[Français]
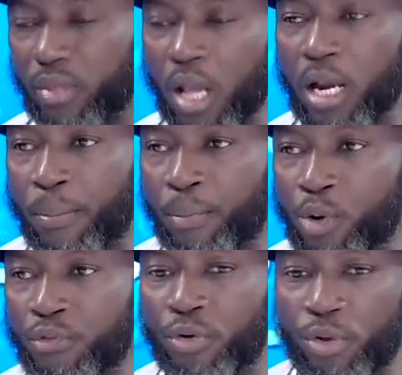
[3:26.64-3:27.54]
la
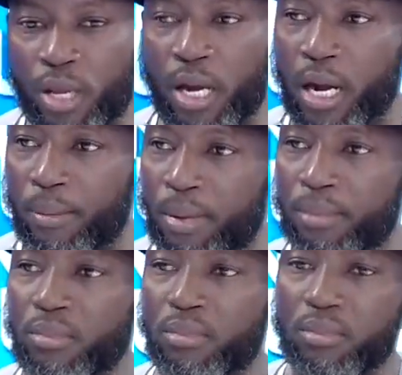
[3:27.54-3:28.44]
preuve qu'il y a quand
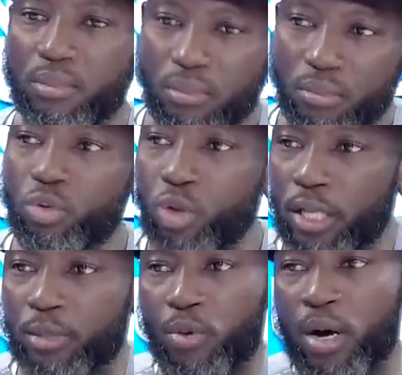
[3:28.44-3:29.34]
même de
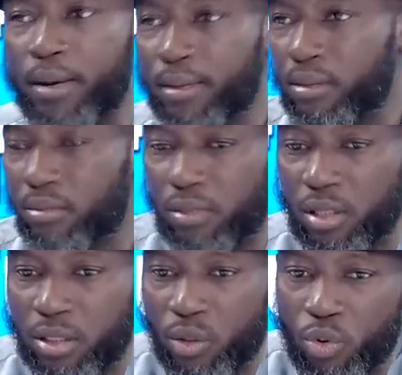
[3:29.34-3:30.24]
l'espoir
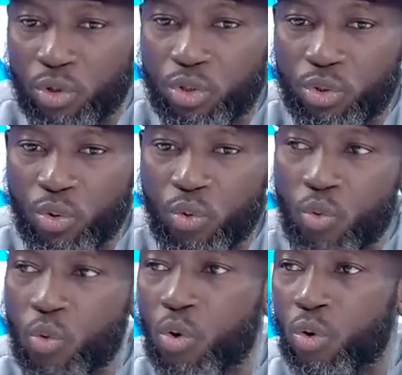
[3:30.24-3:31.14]
dans ces conditions
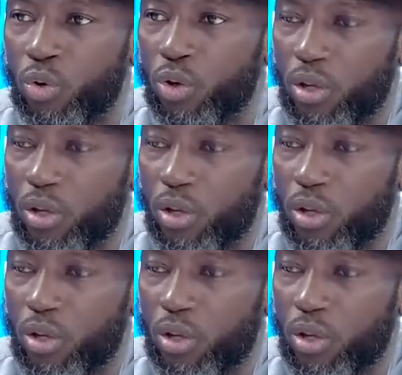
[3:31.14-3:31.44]
où